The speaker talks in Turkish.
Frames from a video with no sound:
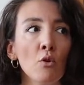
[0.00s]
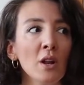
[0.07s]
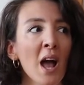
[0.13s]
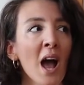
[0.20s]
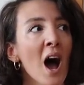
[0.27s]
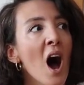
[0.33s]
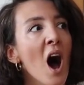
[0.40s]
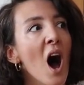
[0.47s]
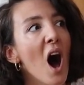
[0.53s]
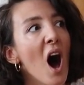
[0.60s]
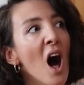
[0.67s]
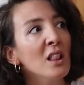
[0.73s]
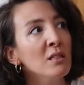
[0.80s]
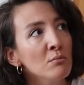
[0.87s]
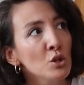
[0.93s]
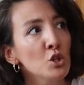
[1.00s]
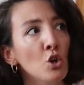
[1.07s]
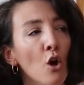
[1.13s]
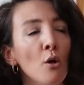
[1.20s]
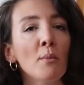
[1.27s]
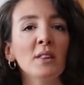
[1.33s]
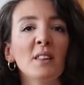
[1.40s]
Böyle almış
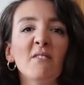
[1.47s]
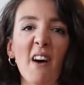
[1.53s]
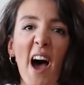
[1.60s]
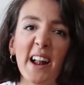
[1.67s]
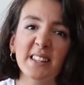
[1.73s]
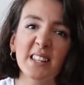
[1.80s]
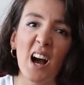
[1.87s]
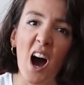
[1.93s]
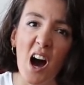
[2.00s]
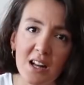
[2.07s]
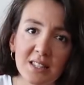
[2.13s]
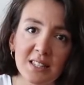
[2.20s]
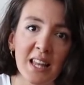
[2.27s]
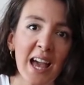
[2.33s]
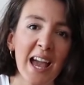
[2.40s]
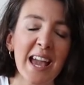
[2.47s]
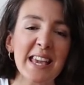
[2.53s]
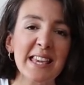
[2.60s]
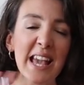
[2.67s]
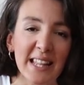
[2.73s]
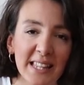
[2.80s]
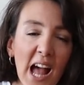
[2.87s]
olmanın verdiği haz
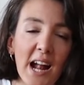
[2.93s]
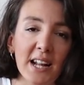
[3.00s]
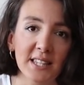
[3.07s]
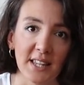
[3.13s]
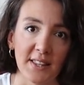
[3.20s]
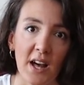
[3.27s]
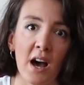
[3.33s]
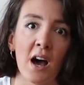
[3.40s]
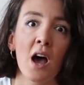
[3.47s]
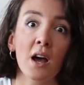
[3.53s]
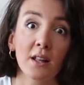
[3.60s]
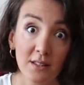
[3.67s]
Yeter sana.